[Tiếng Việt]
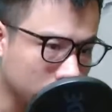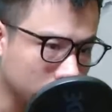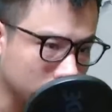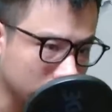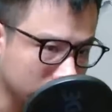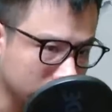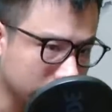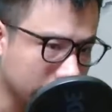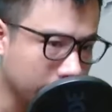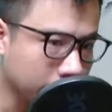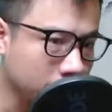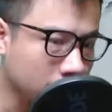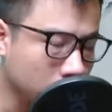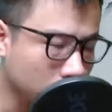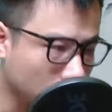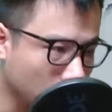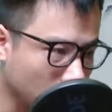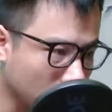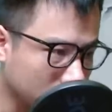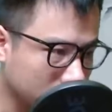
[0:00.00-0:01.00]
con người dám
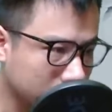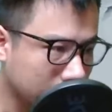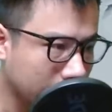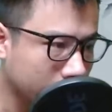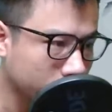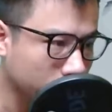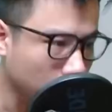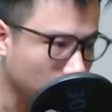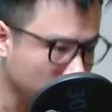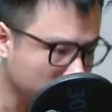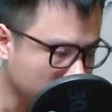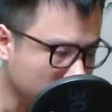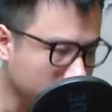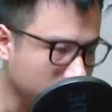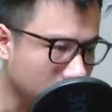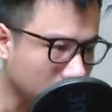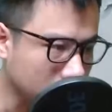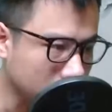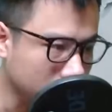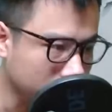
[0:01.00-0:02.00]
ngông cuồng tại thú
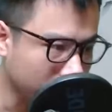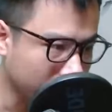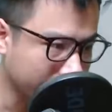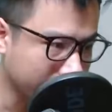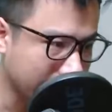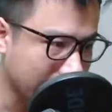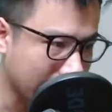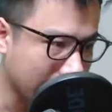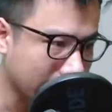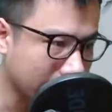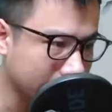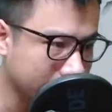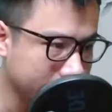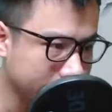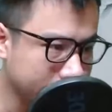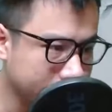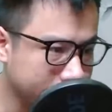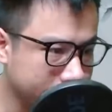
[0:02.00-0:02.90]
chiến vực như vậy cả.